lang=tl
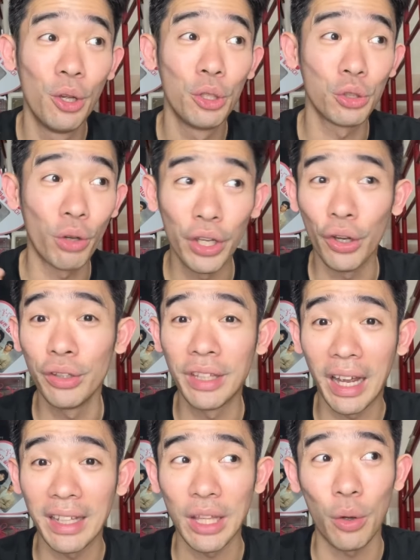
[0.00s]
So ngayon,
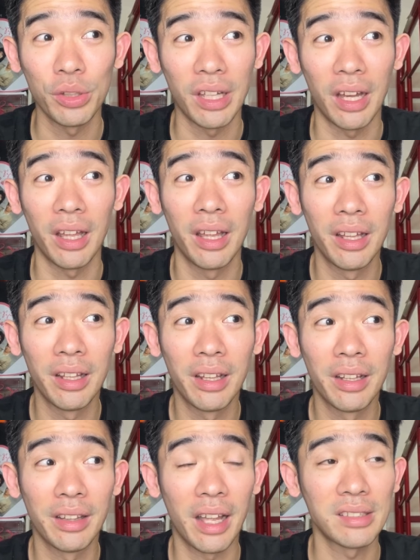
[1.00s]
nakita ko siya
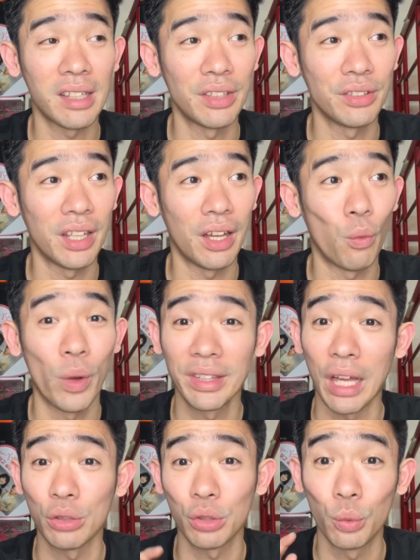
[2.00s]
nasa ano na,
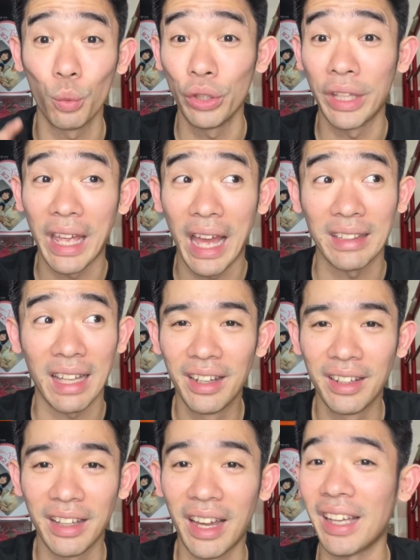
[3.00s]
1,000 won na yata.
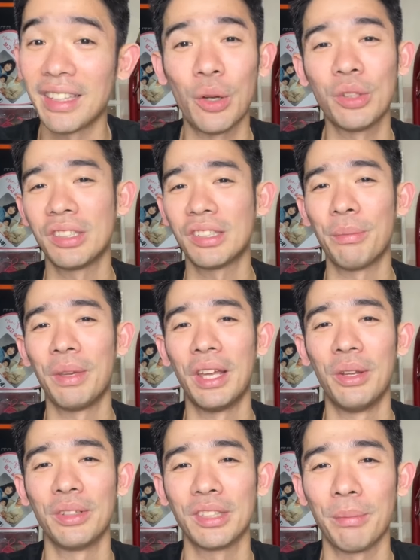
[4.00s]
Nakita ko siya sa may,
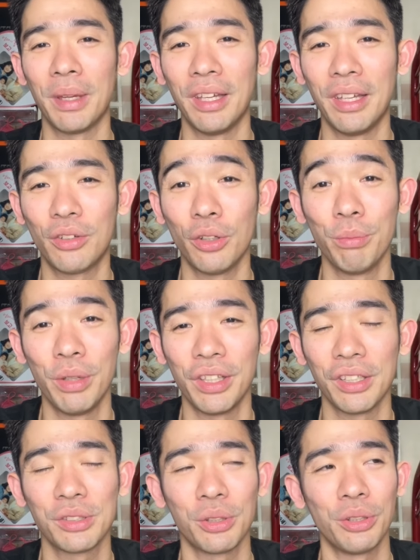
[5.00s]
ano, sa may
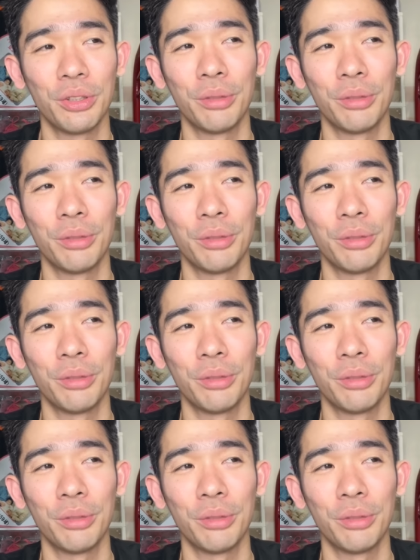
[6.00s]
convenience store doon.